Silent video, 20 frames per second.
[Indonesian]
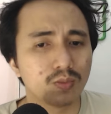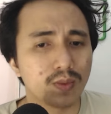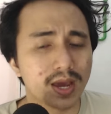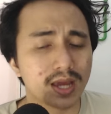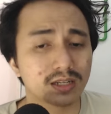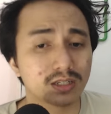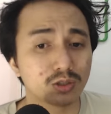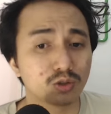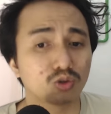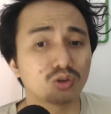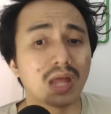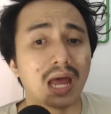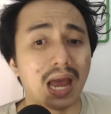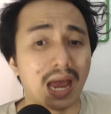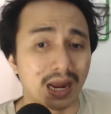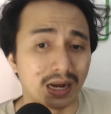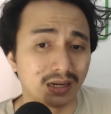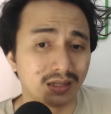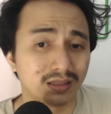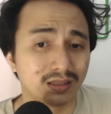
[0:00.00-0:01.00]
bayar
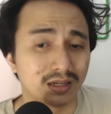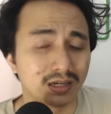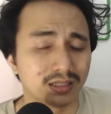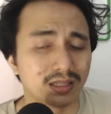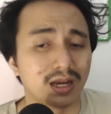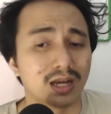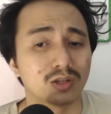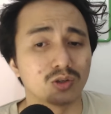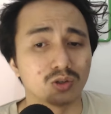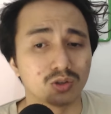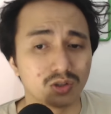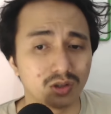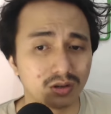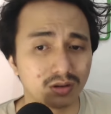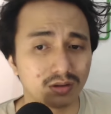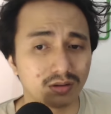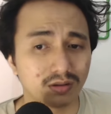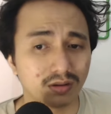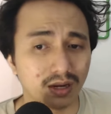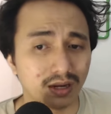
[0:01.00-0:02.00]
sejutaan, ternyata nggak cocok,
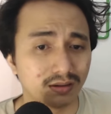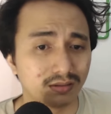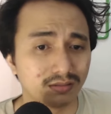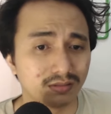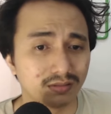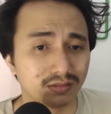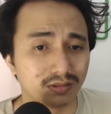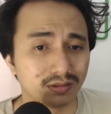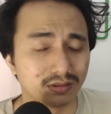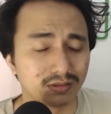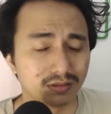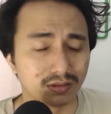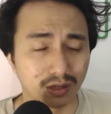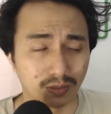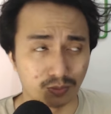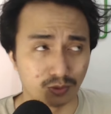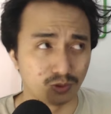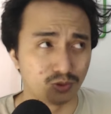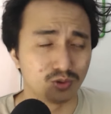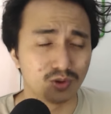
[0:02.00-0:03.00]
kan
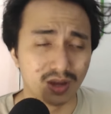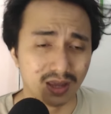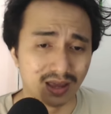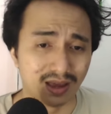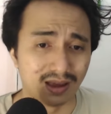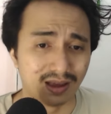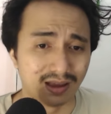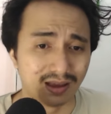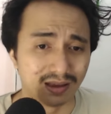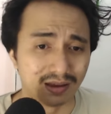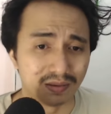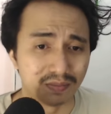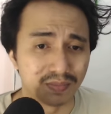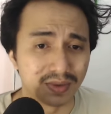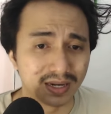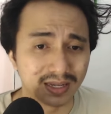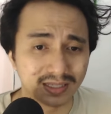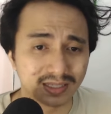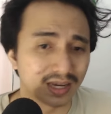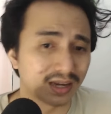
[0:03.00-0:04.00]
repot juga ya.
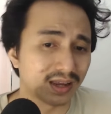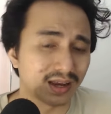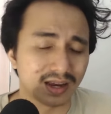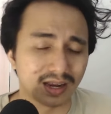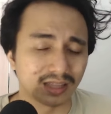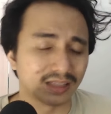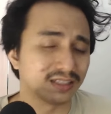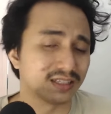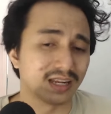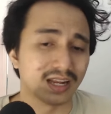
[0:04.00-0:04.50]
Mending cari yang gratisan